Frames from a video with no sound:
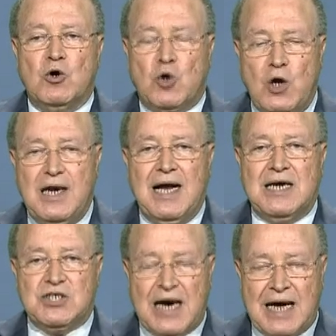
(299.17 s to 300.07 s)
كل
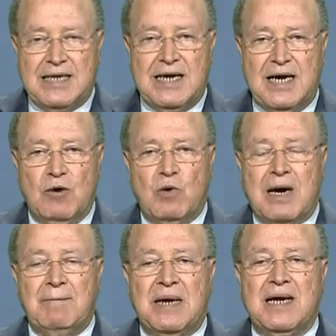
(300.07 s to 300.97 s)
أشغالنا
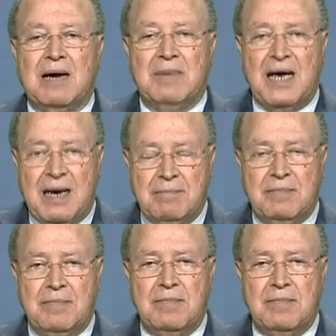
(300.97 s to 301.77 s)
وكملنا المهام